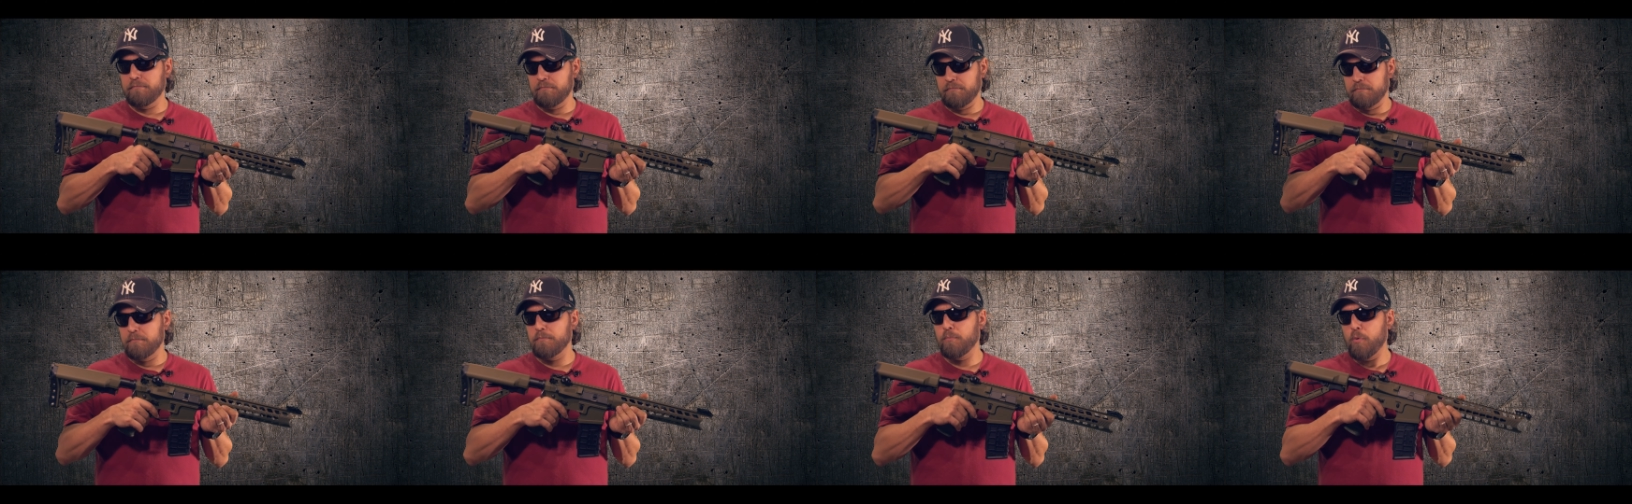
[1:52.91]

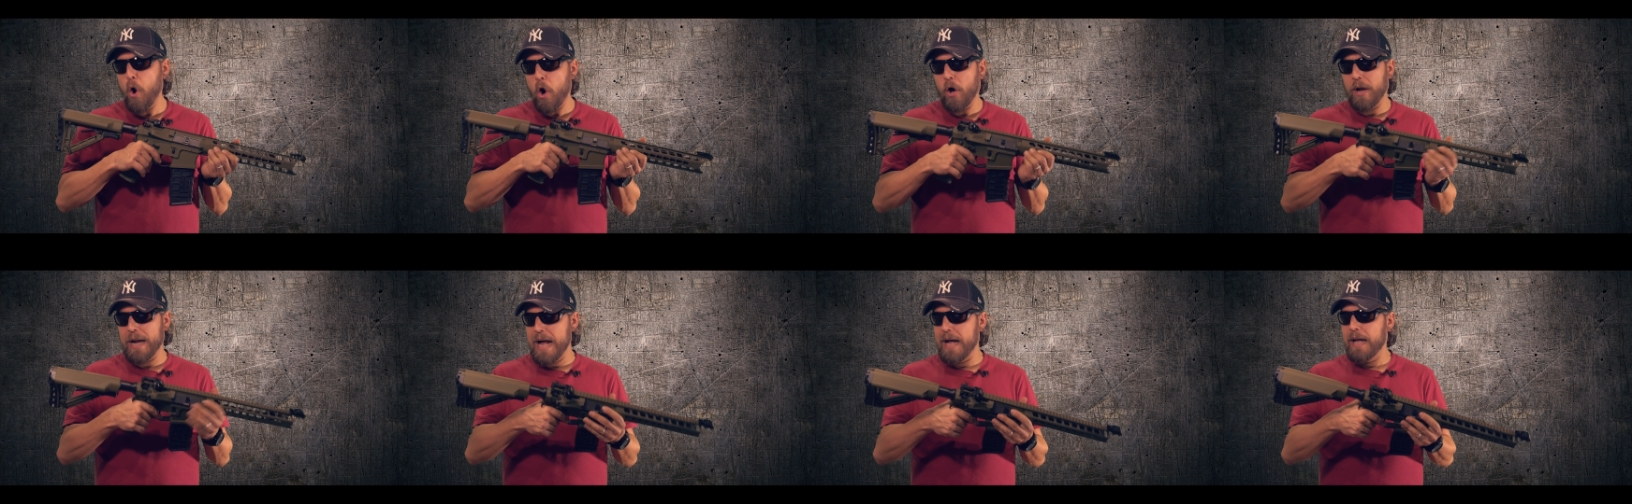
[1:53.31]
mm,
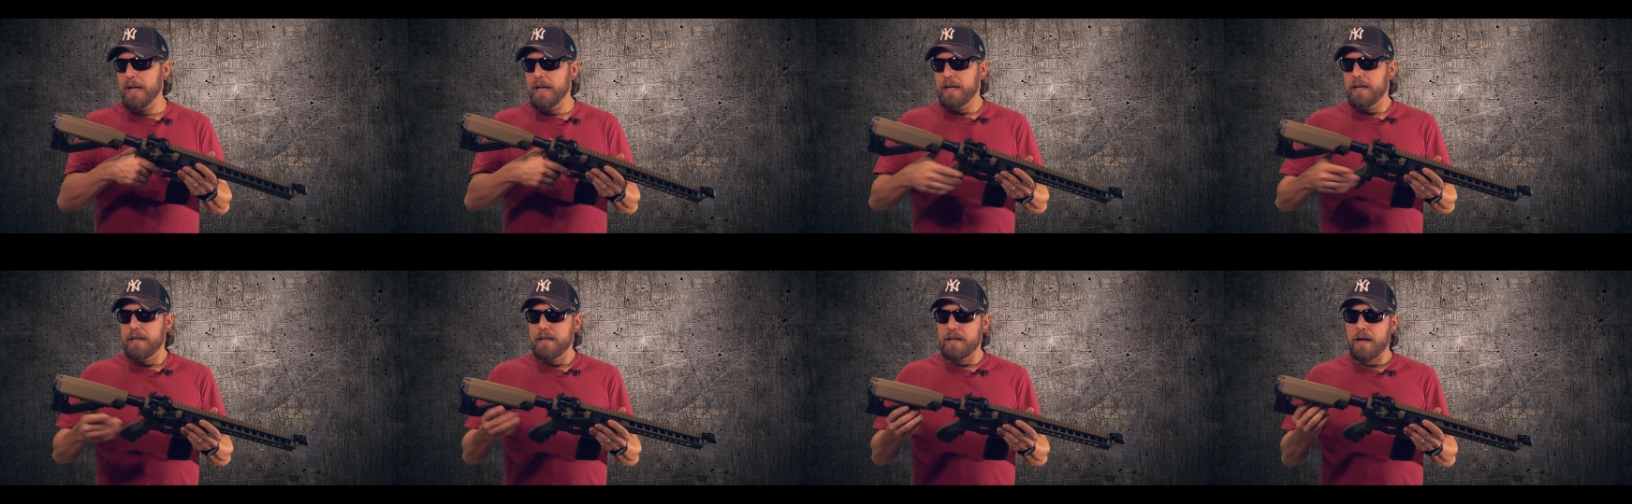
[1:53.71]
buona
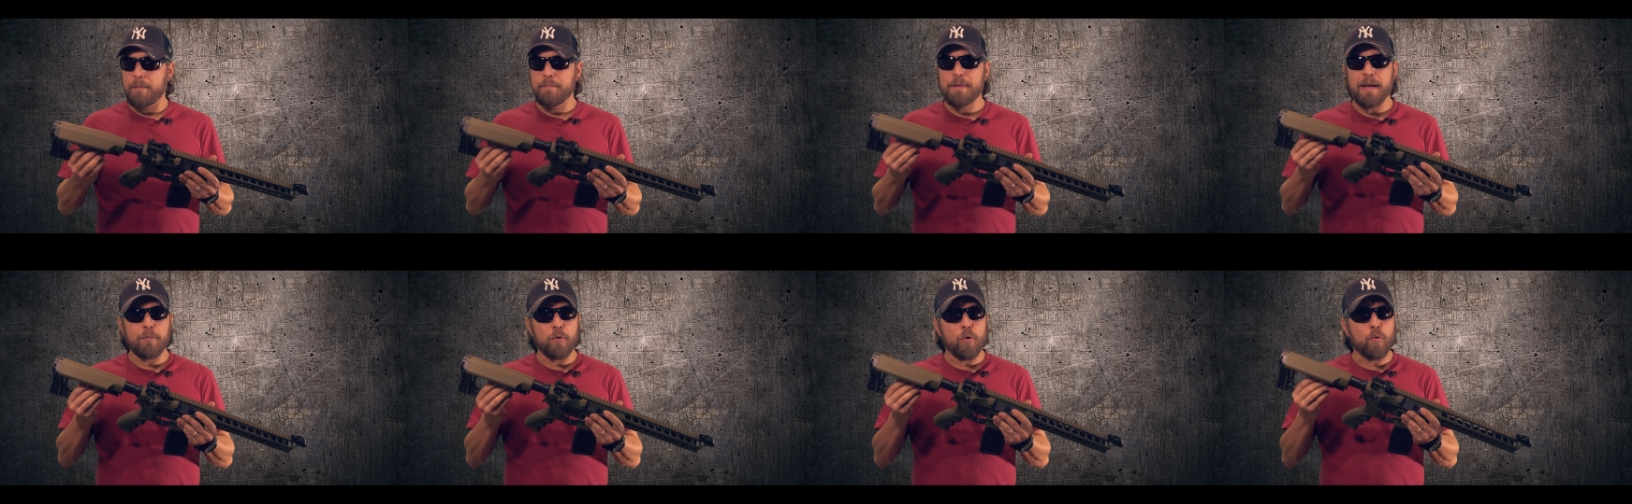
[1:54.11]
eh,
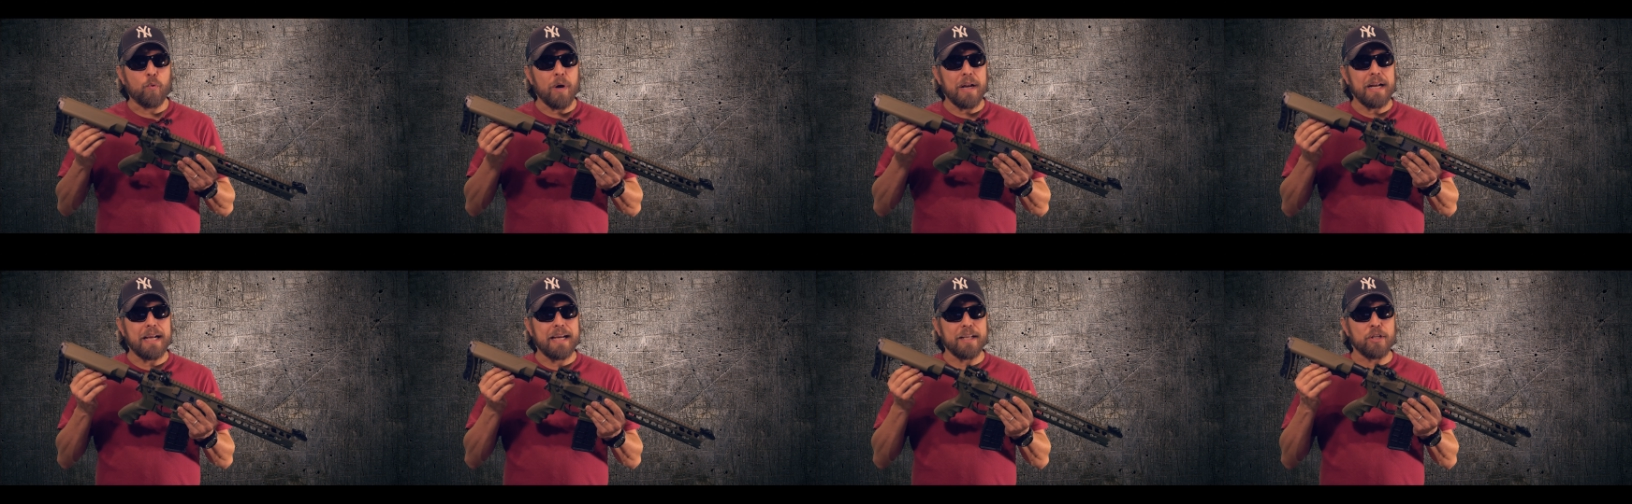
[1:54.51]
abbiamo
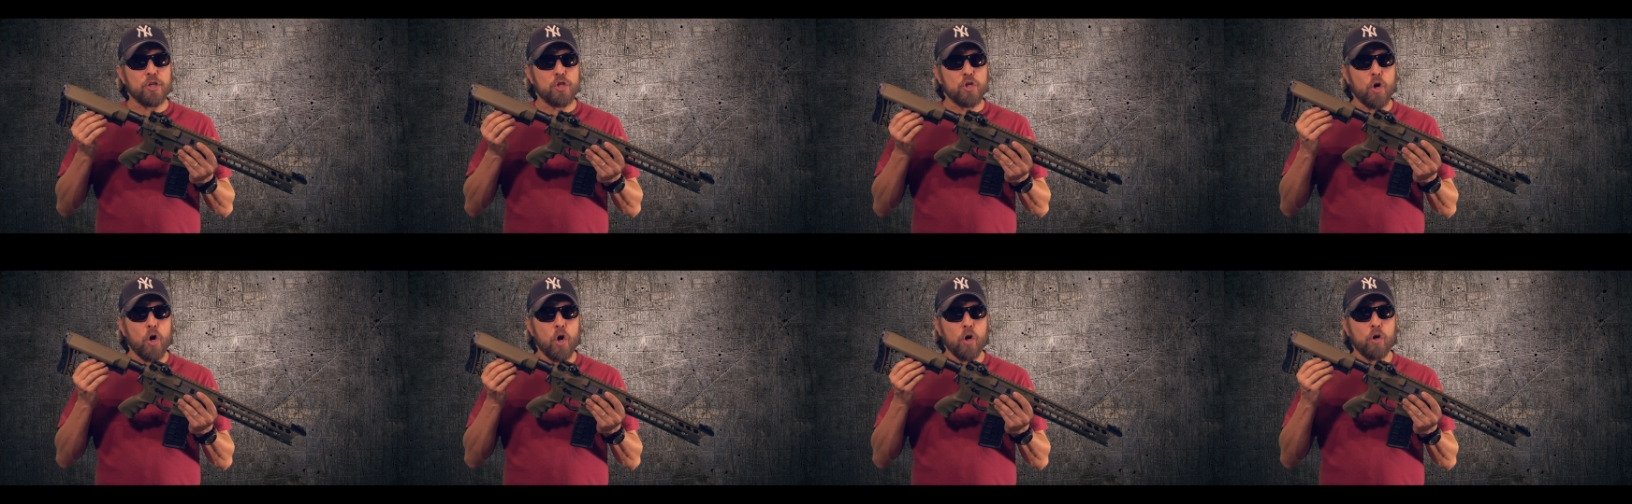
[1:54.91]
qualche
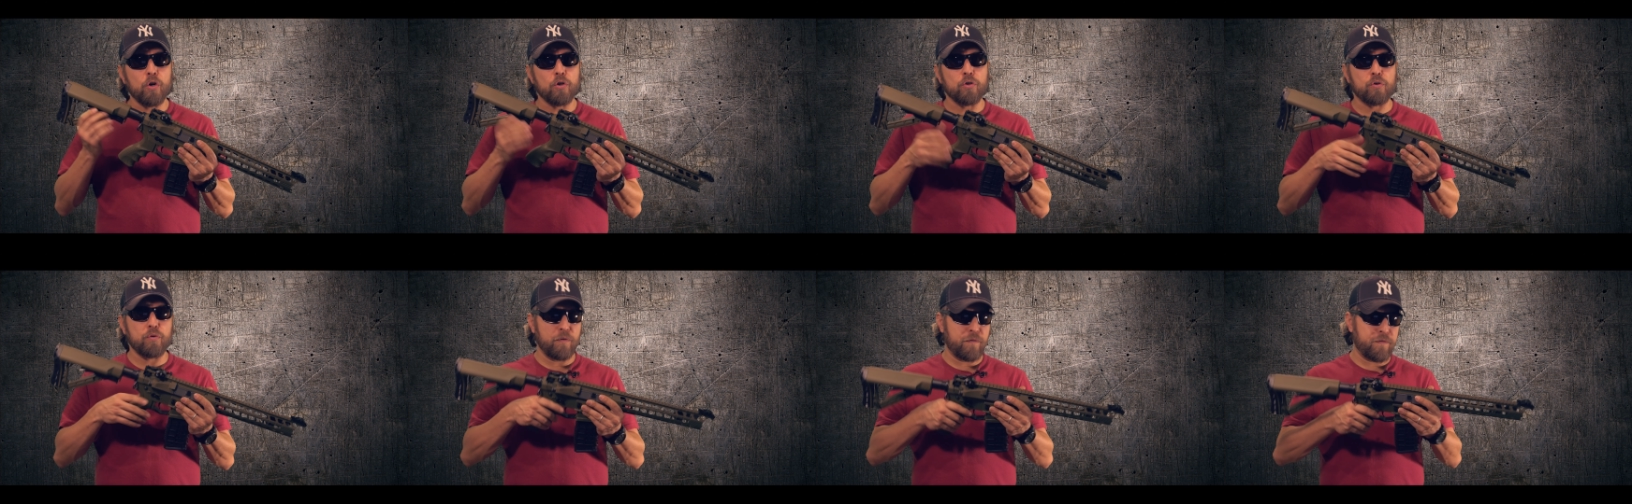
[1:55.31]

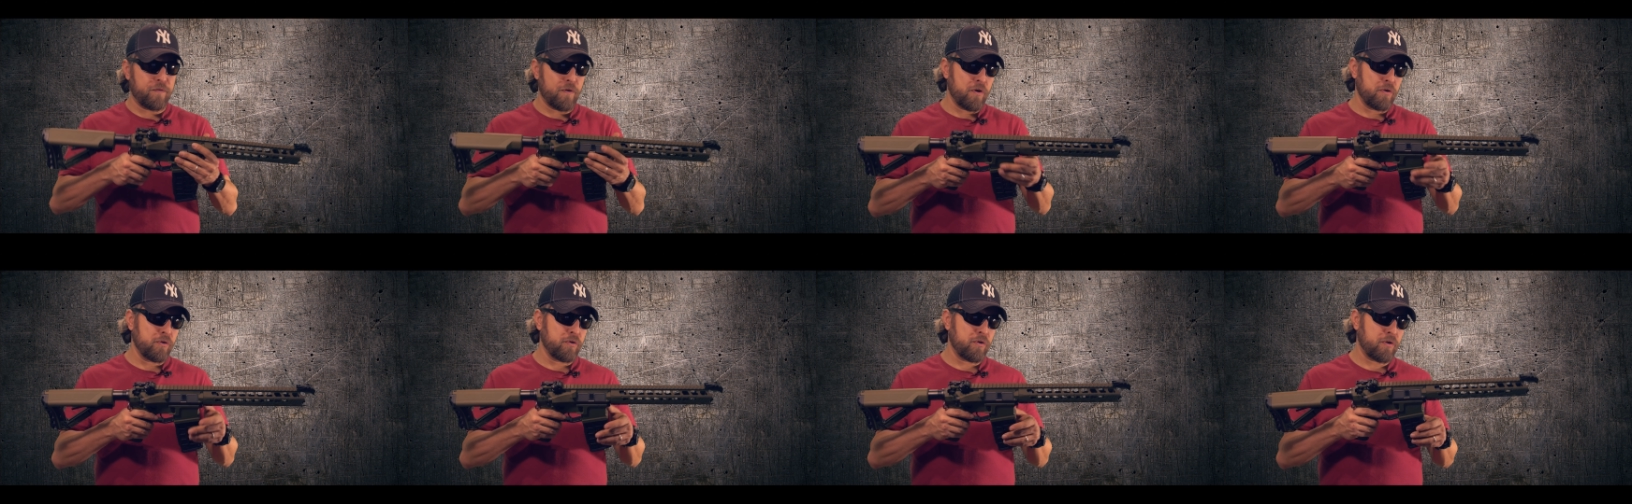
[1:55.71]
gioco sul
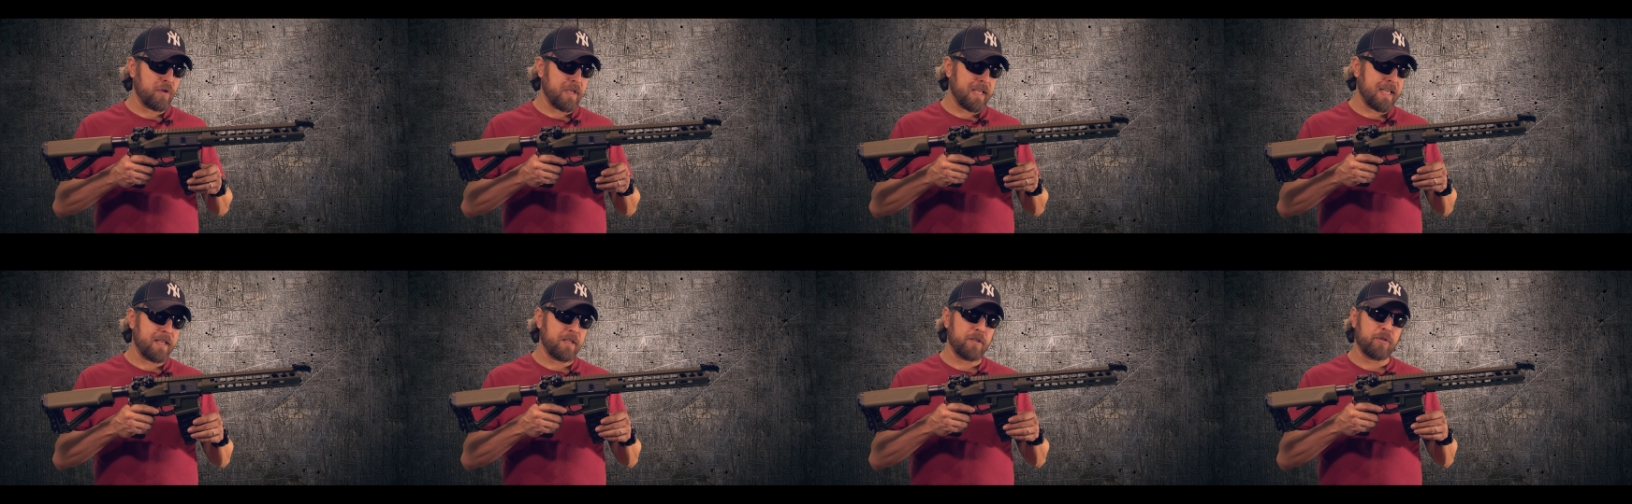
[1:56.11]
fondo
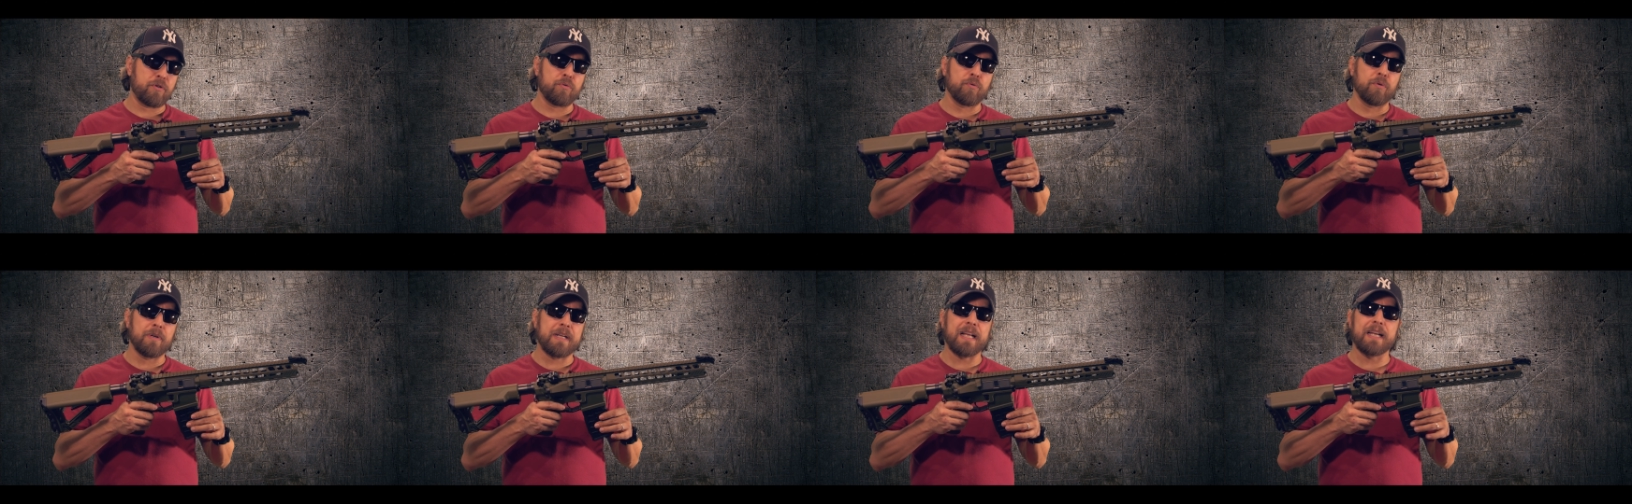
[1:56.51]
e
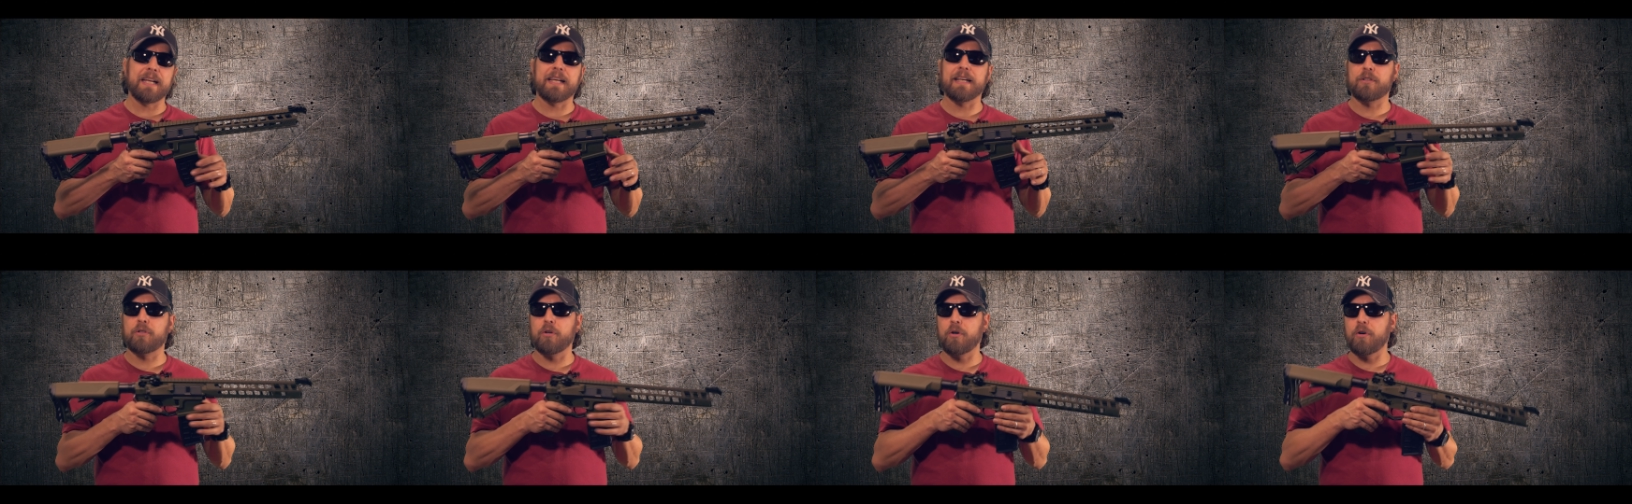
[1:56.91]
sul
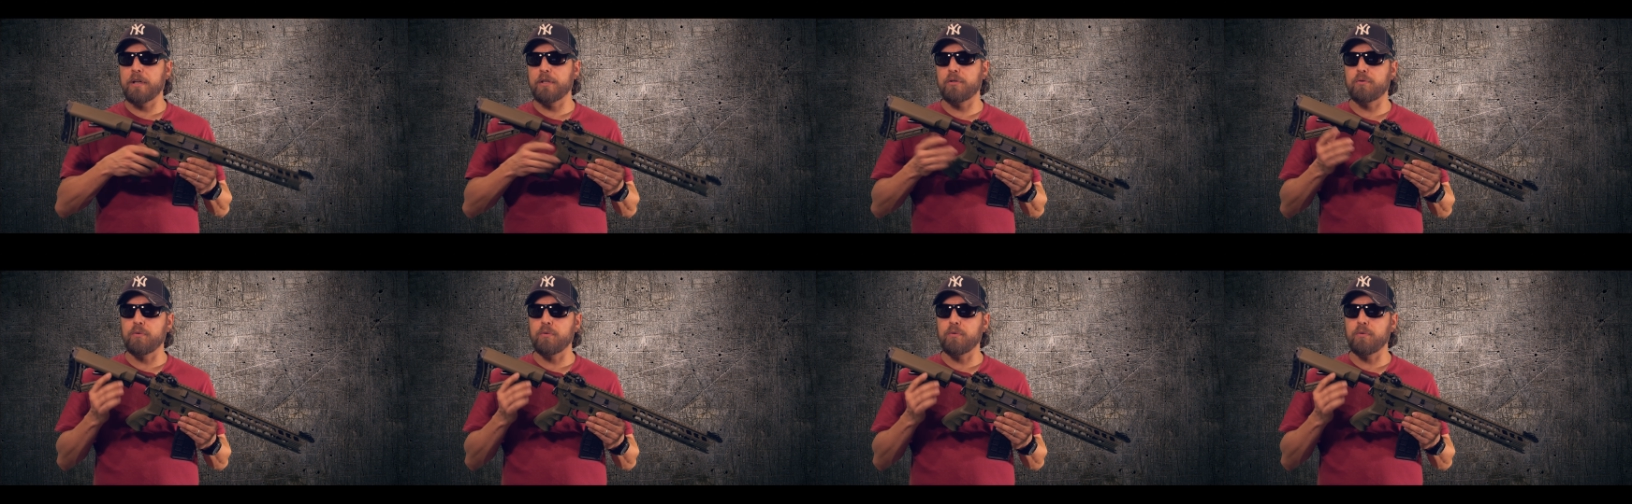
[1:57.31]
caricatore,